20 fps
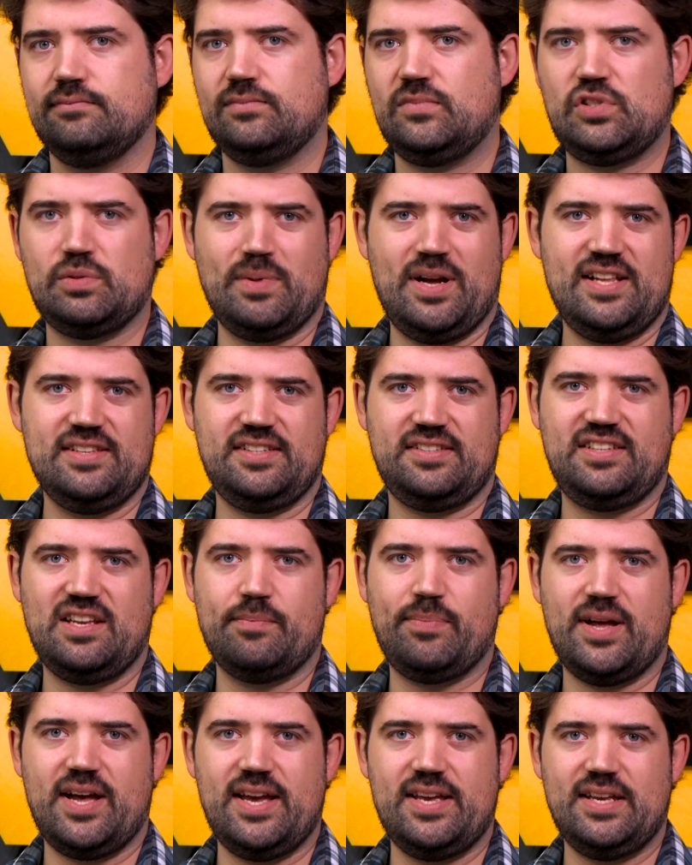Zumal sich
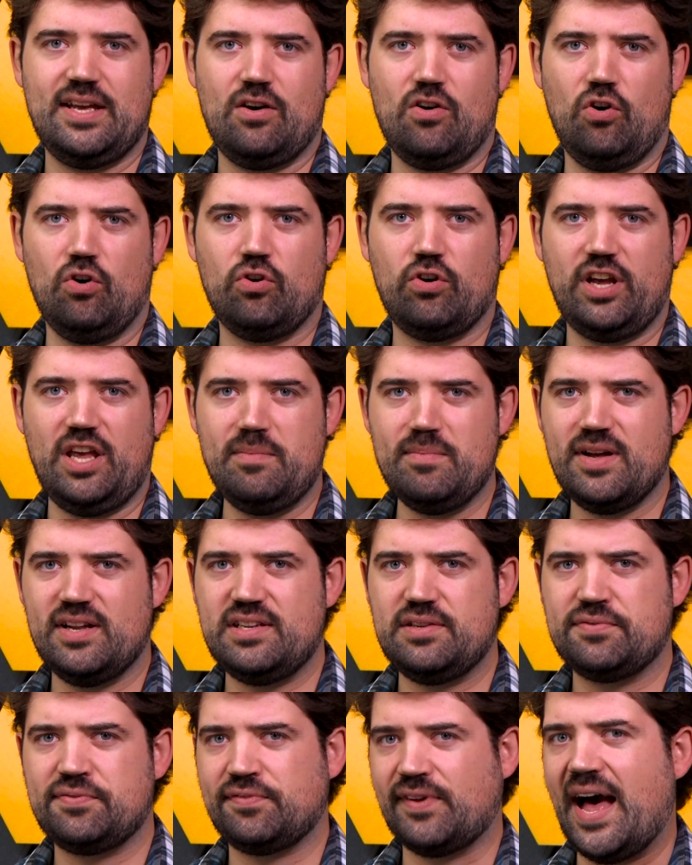dabei ja auch immer
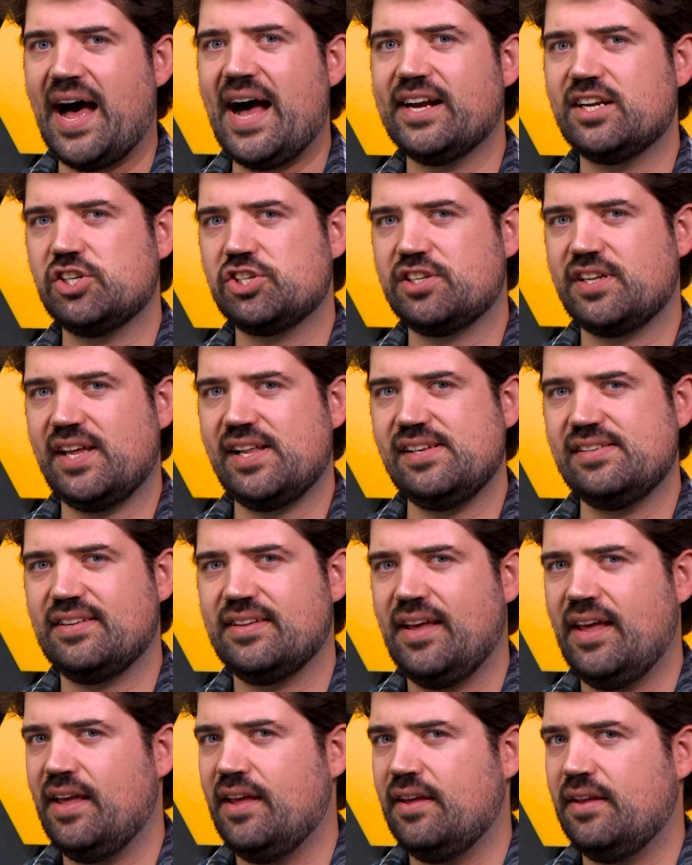die Frage stellt,
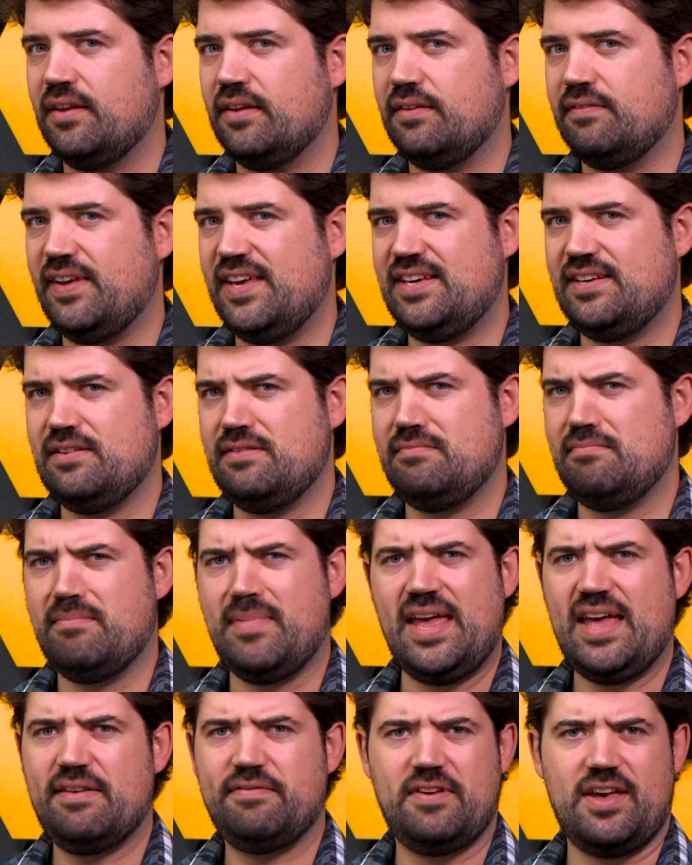welchen
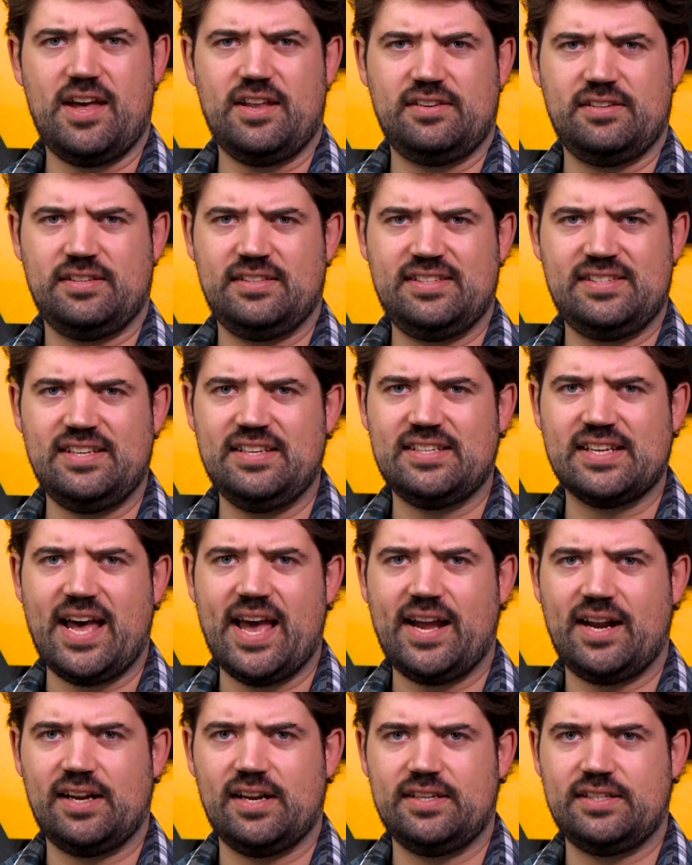Mehrwert ziehe ich
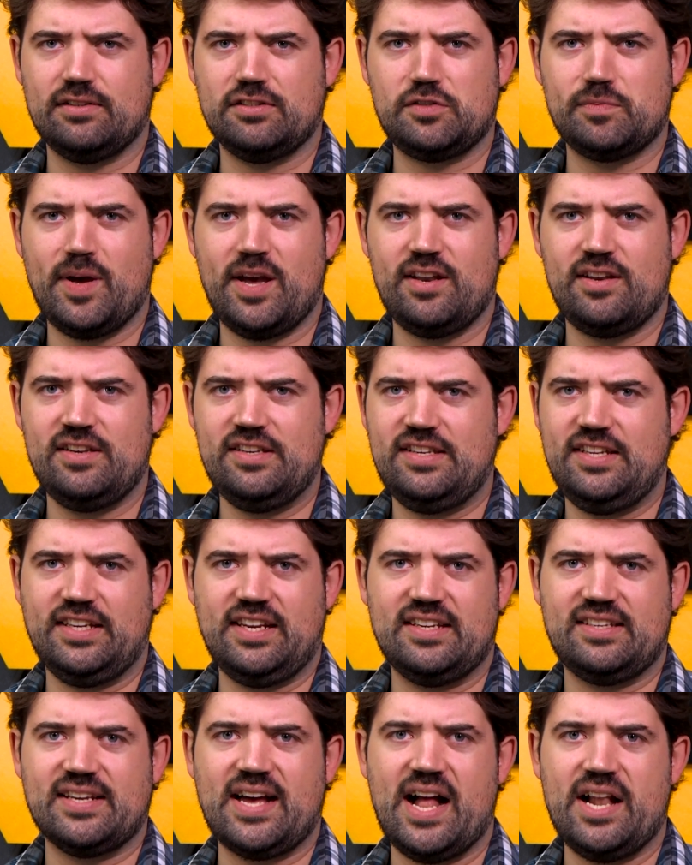eigentlich aus meinem
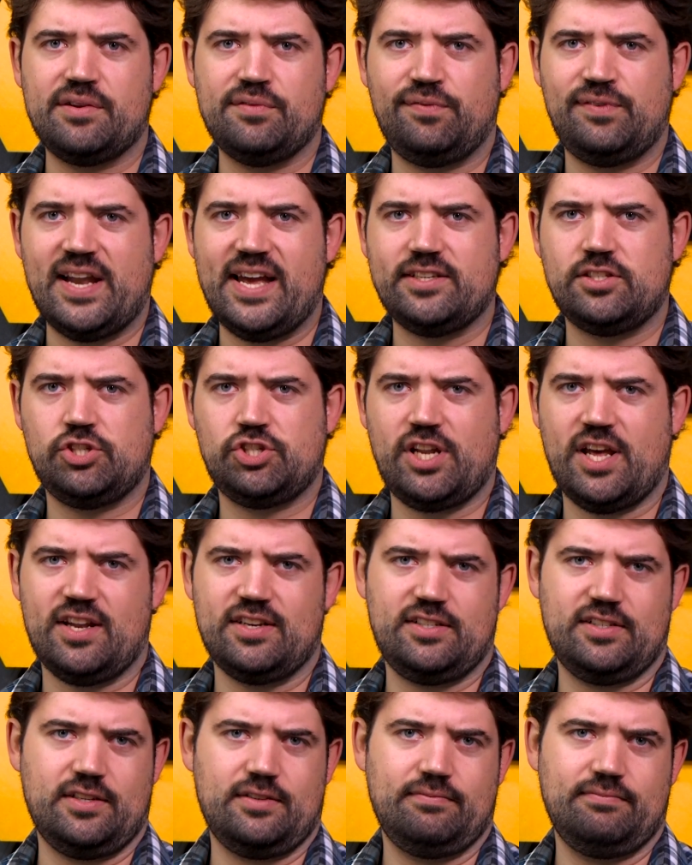digitalen
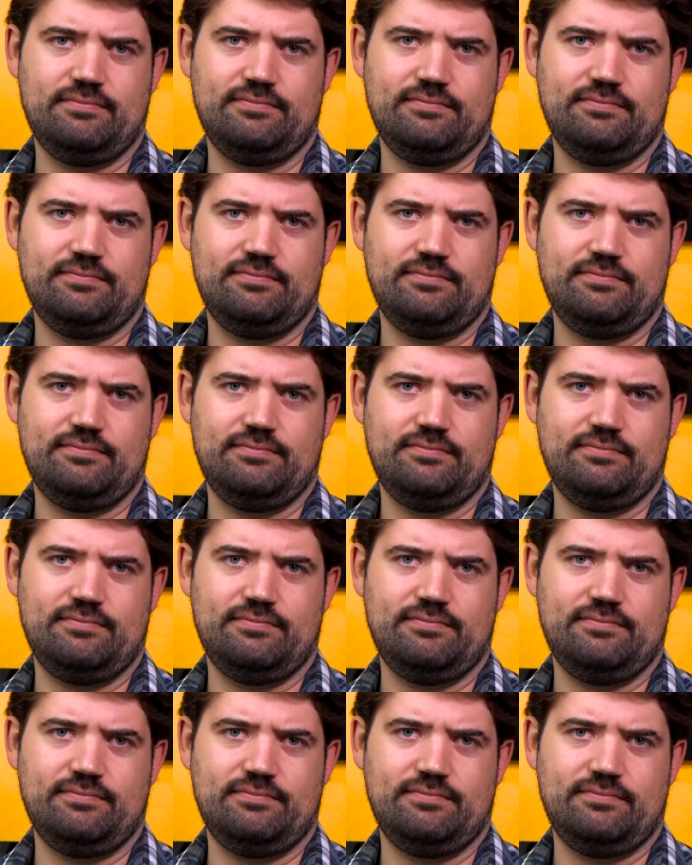Fleißsternchen?